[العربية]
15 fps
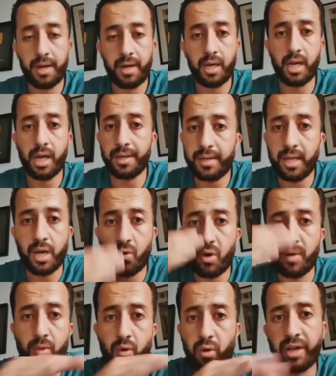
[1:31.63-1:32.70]
انا هذا هو
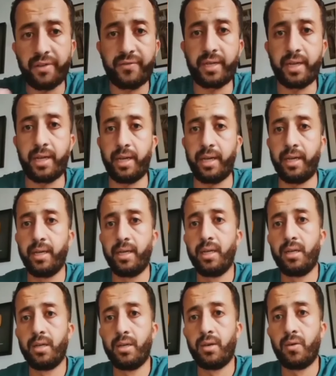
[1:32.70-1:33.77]
الموقف تاعي
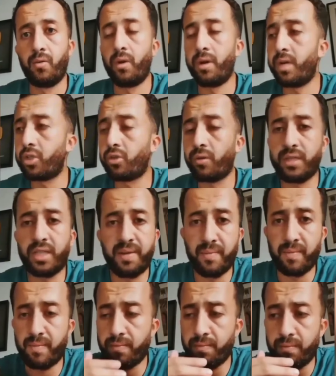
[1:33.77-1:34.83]
وانا شغل هذه
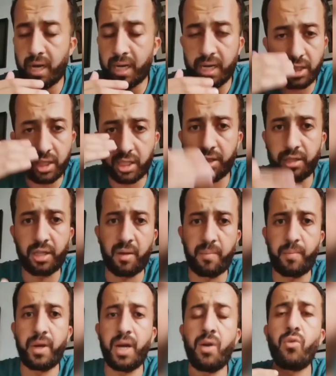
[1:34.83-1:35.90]
ما كاش كاش
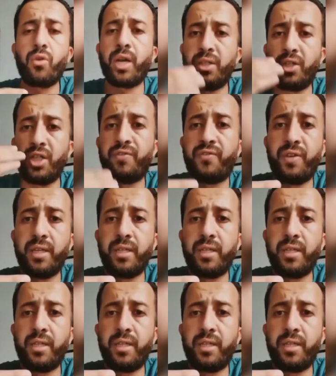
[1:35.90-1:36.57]
نتقبلها ولو كانت جات في